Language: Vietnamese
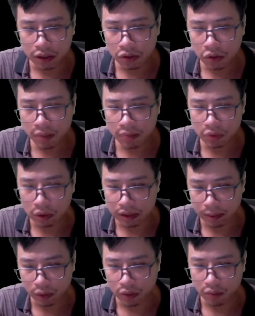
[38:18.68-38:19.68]
Nhưng Vương Lâm
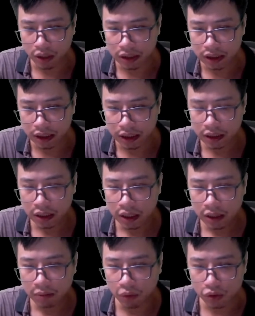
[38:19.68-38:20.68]
thì không.
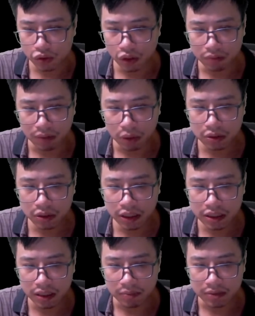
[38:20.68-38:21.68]
Hắn bước
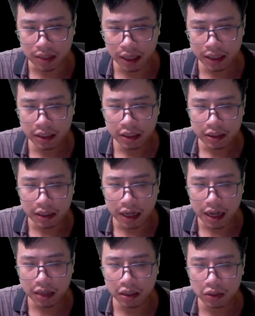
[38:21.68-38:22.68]
tới một bước
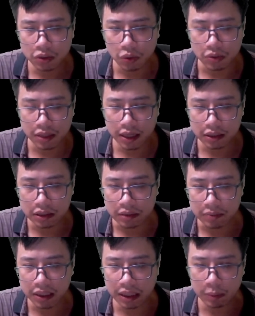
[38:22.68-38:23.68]
này, thân ảnh như
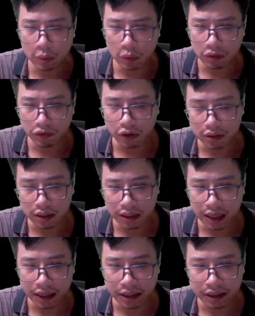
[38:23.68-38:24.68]
cầu vồng gào thét
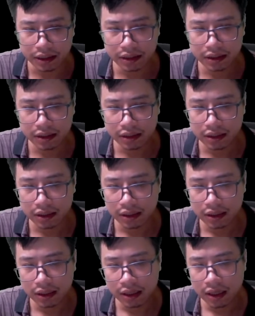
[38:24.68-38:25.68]
lao thẳng vào trong dòng
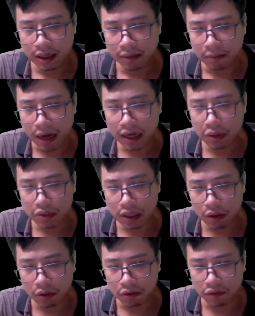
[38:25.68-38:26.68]
xoáy sắp sửa tiêu tán
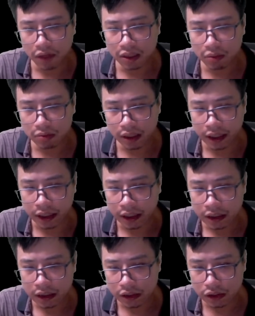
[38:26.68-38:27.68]
trên bầu trời.
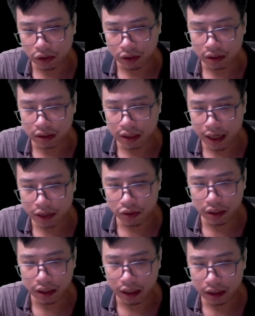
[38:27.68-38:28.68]
Thân ảnh hắn
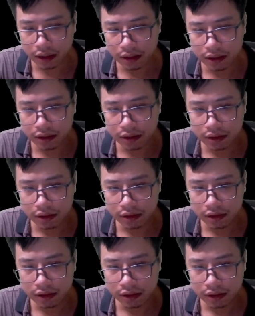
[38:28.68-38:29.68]
lộ ra vẻ kiên nghị,
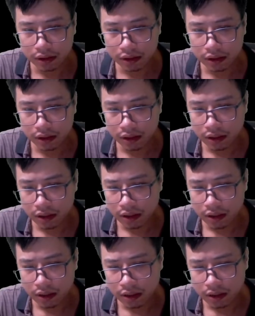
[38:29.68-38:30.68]
lộ ra một sự
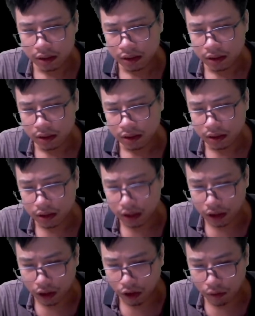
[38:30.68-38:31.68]
bá đạo khôn cùng,
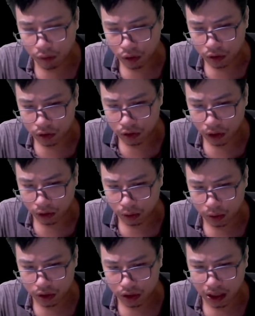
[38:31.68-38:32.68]
một luồng khí thế
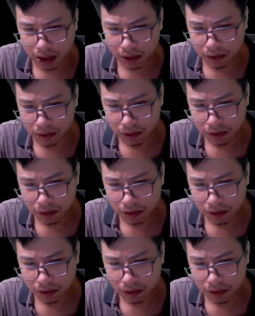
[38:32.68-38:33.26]
không cam lòng.